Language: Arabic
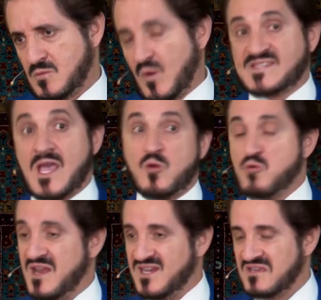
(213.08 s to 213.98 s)

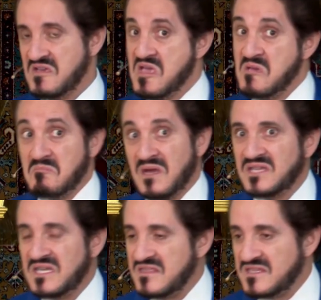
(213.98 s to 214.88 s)
ويسألونني من
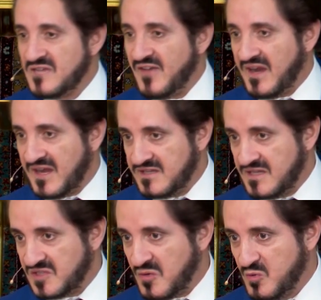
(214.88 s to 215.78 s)
الذي دفعك
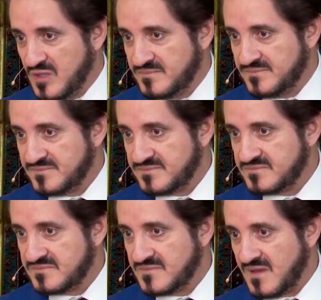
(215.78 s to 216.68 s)
لتقول
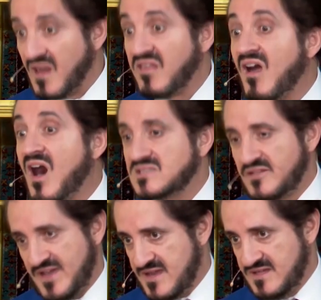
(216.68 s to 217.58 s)
الله
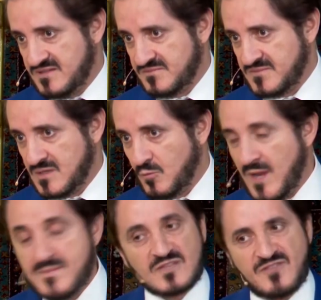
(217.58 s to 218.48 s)
دفع لي
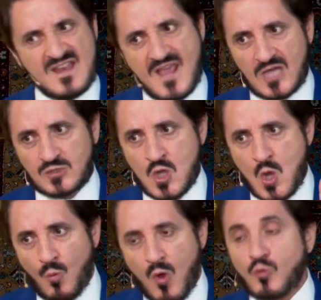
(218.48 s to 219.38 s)
ولم يدفع لي أحد
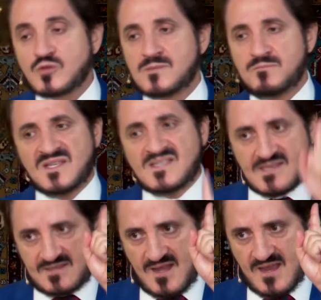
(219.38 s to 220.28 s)
وأقسم
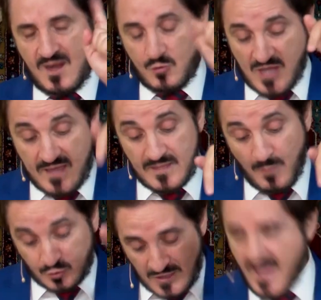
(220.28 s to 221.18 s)
بعزة الله لو جاءني
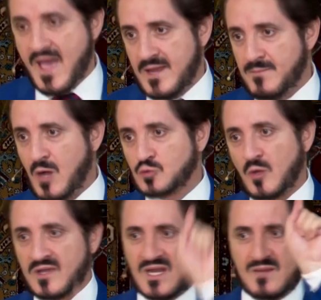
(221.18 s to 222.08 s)
الموت الآن ما عدت
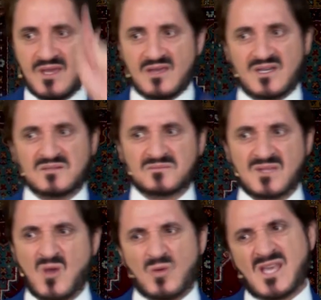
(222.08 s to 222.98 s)
عن كلامي هذا
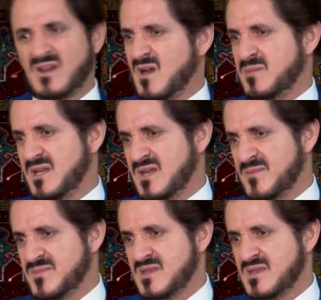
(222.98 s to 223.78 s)
وسألقى به الله